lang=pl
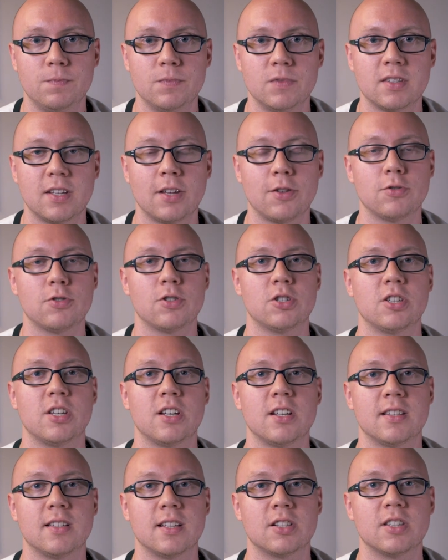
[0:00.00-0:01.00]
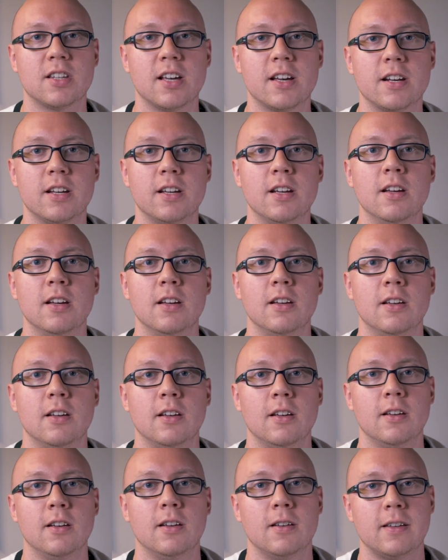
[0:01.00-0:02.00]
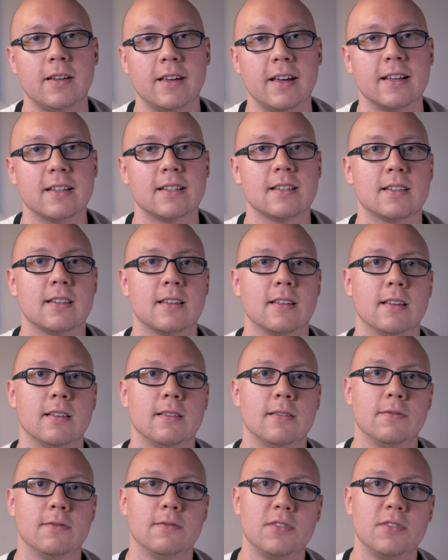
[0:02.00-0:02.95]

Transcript: Status 404 jest